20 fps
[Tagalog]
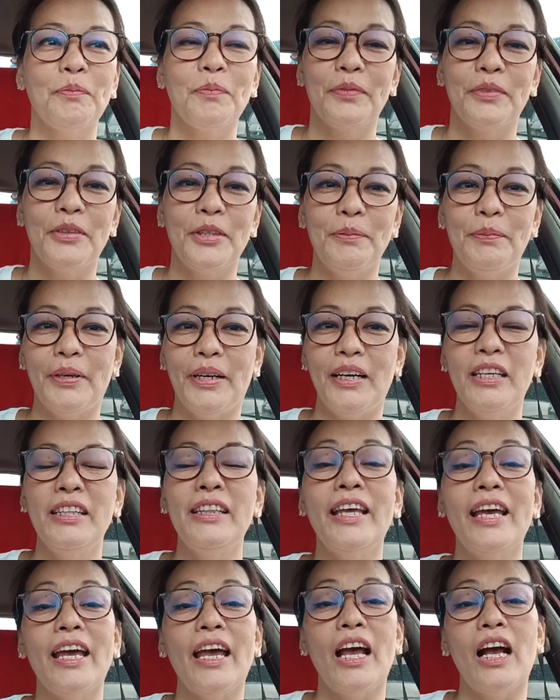Di ba?
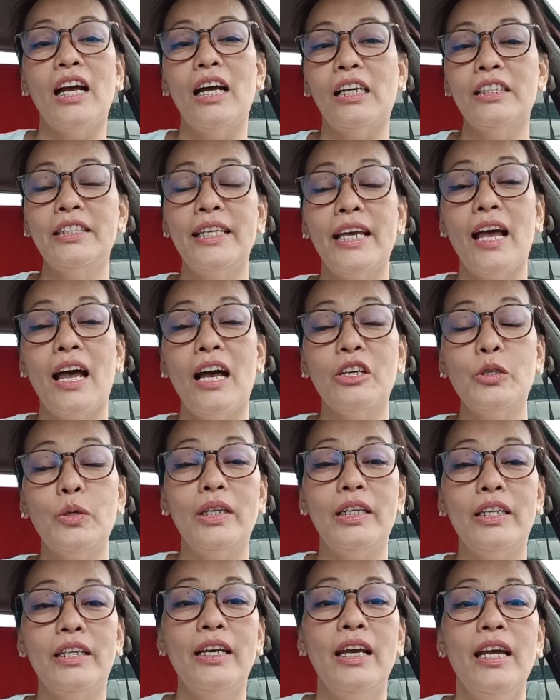Hindi. Kasi
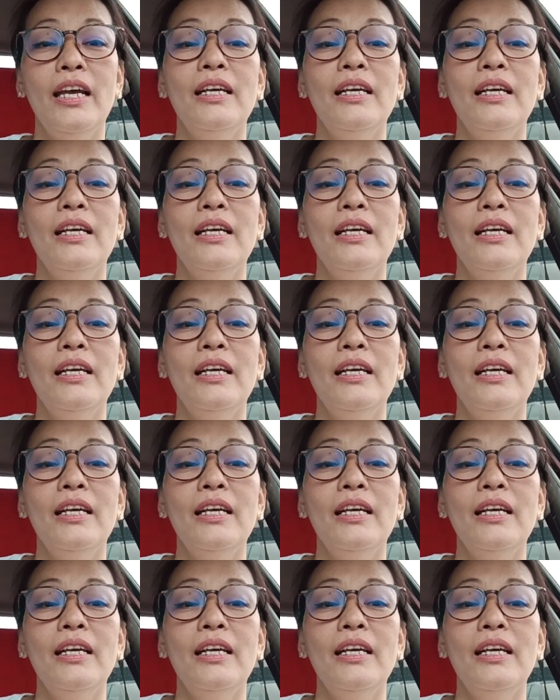actually,